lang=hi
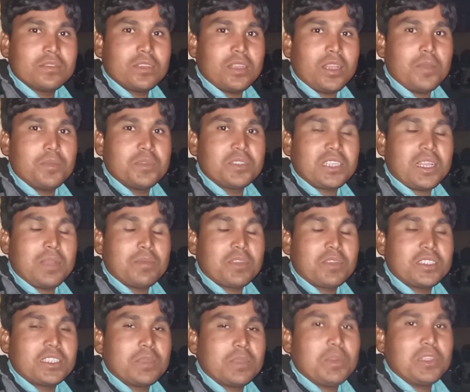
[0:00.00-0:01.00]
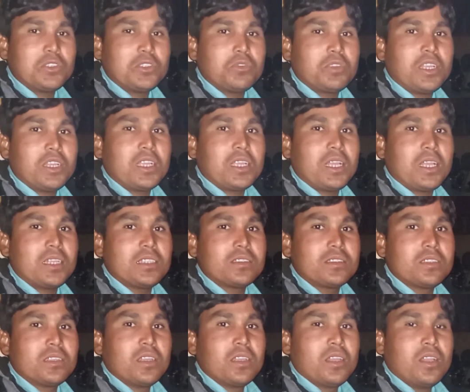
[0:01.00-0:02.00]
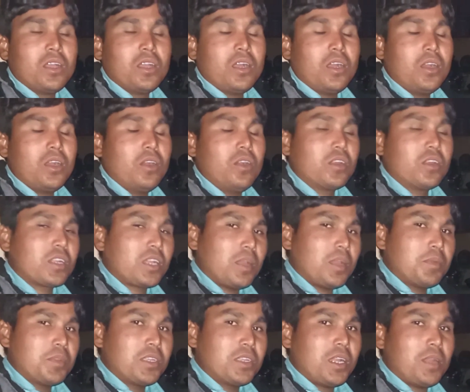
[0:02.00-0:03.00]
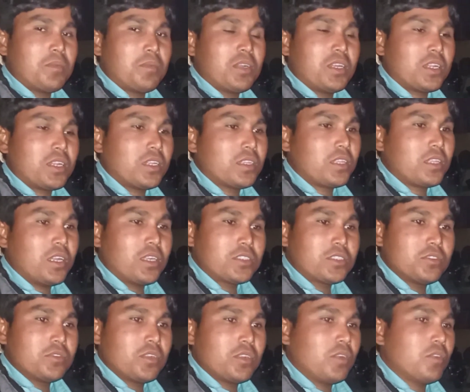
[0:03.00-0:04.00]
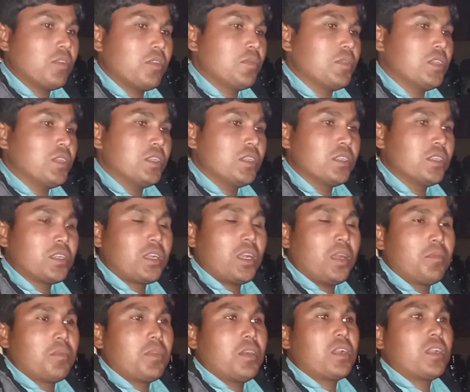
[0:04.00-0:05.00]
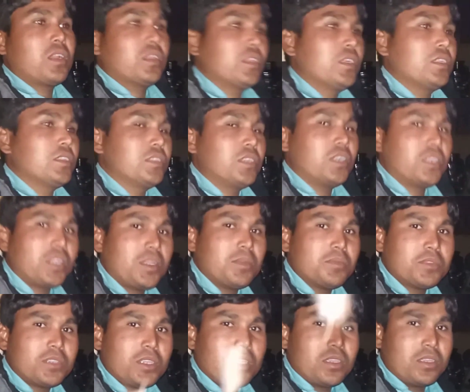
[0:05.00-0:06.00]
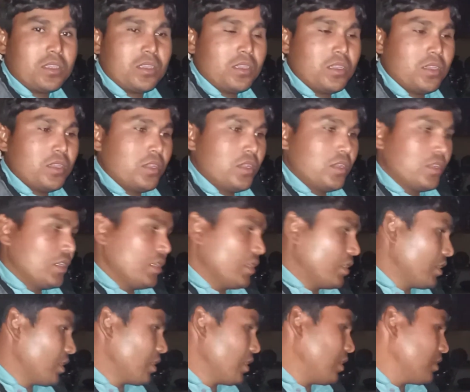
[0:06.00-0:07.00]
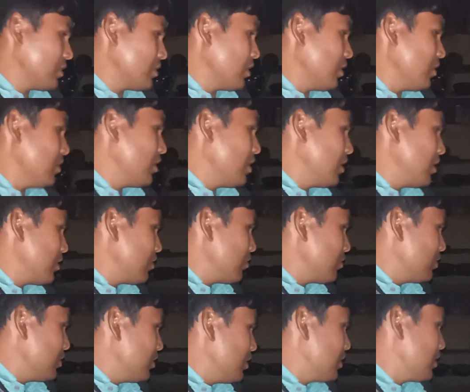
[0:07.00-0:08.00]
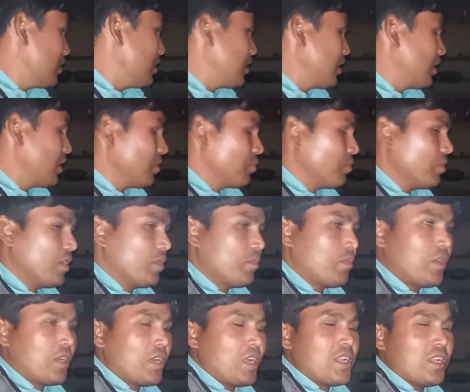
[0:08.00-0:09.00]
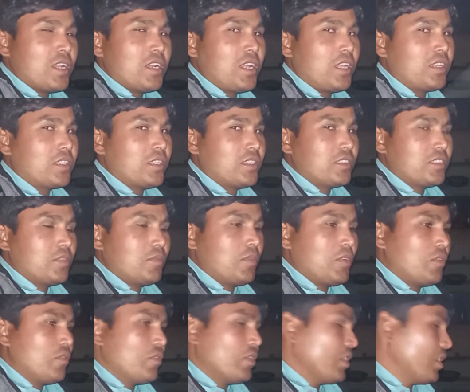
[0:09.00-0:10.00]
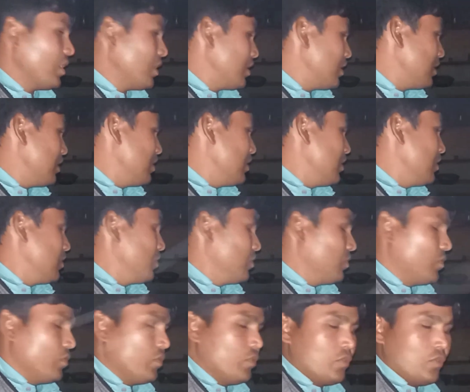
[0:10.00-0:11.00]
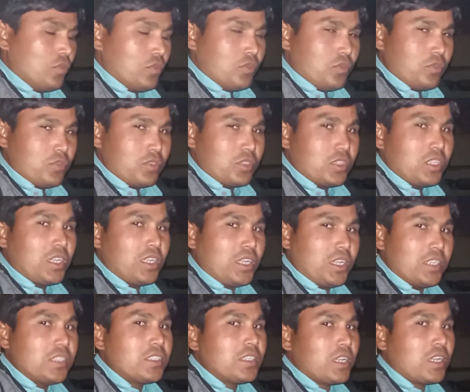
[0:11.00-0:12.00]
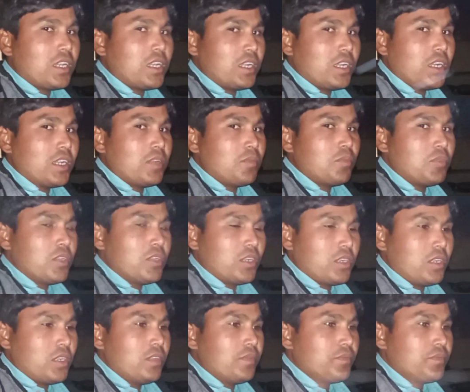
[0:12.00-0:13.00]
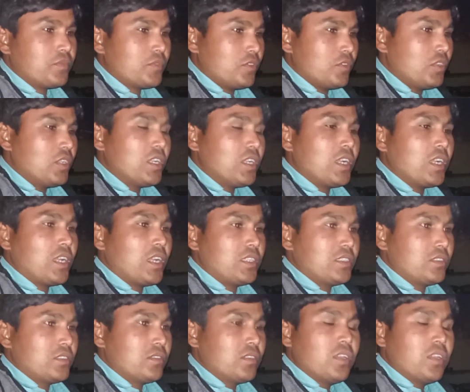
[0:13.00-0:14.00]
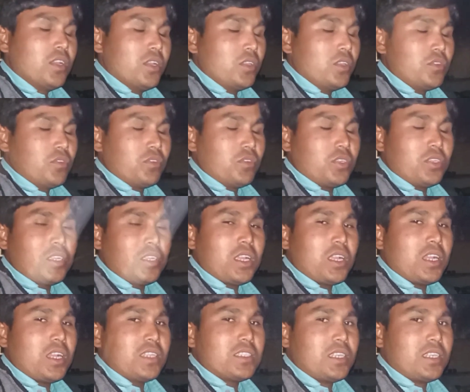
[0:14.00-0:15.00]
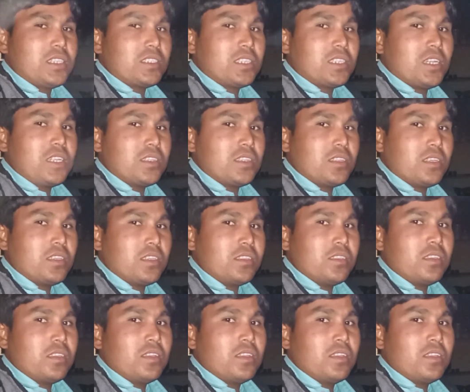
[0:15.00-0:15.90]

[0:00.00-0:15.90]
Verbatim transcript: अभी शाम का छः बज चुका है गैस और काफ़ी काम कर कर थक चुका हूँ अभी काम कर रहा था इतना टाइम से ठीक है गैस और यह रोशनी देखिए खाना पीना पका रहे रात का समय हो गया है तो तैयारी चल रहा है खाने पीने का तो ठीक है गैस तो ठीक है गैस आज के लिए इतना ही